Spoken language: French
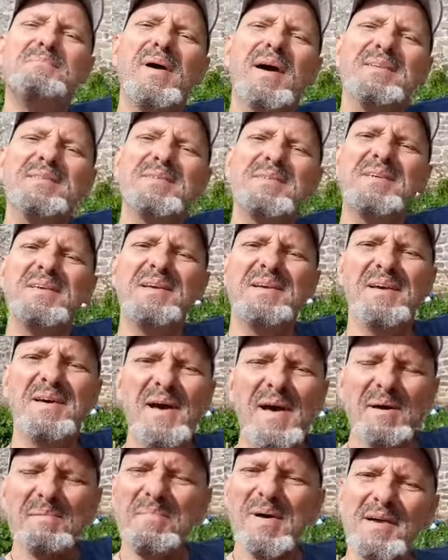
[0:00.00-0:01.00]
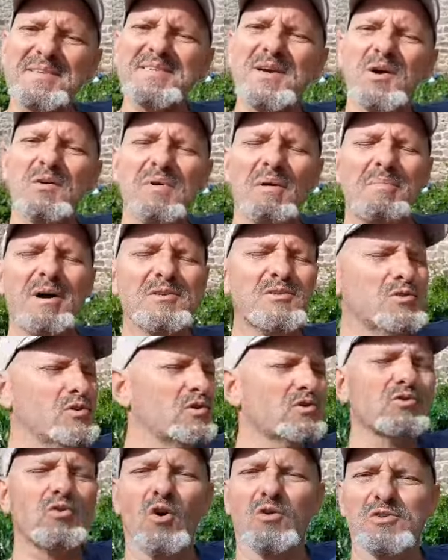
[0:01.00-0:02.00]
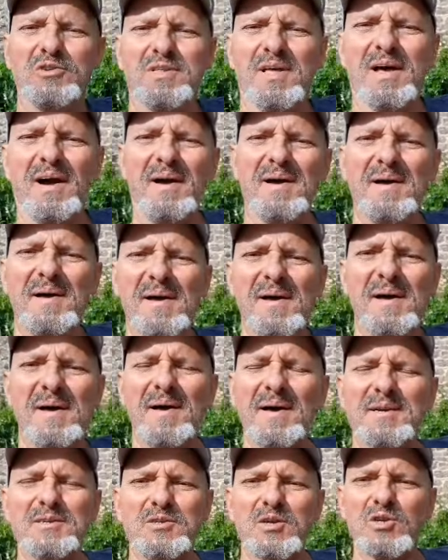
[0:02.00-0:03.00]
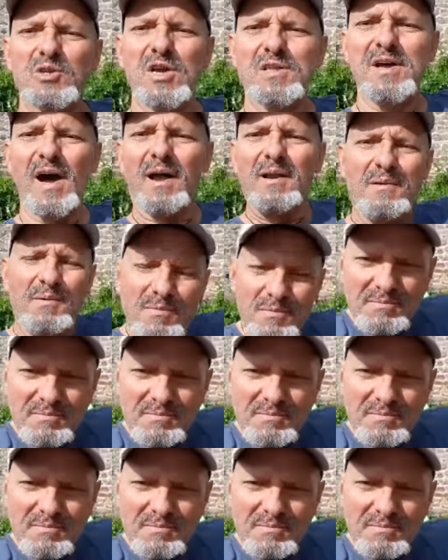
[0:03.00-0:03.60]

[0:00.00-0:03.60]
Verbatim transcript: merci, merci Gros Babas, c'est extraordinaire. C'est génial.